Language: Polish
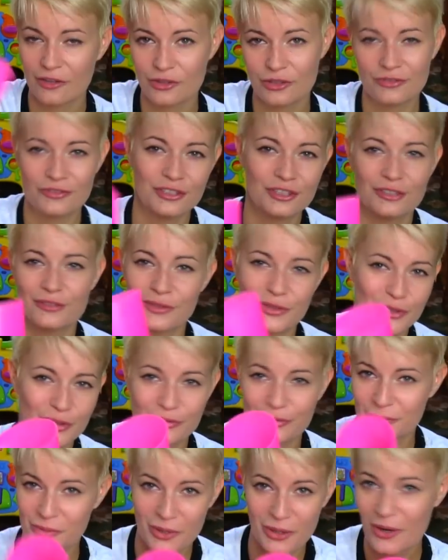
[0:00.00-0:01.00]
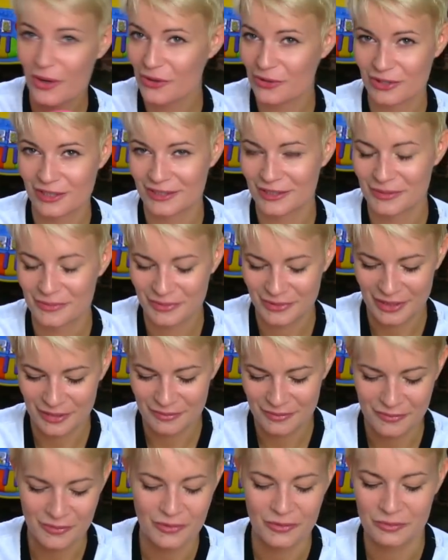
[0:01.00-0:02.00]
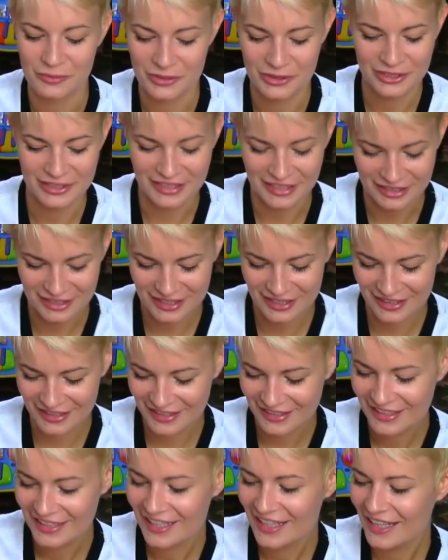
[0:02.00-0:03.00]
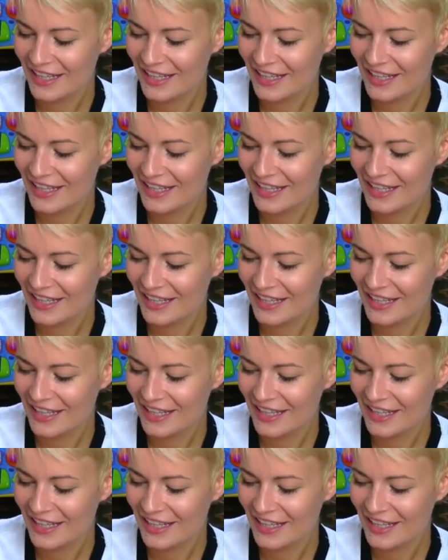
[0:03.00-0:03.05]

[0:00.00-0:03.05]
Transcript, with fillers: oczywiście w różowym kolorze, no bo jakby mogło być inaczej.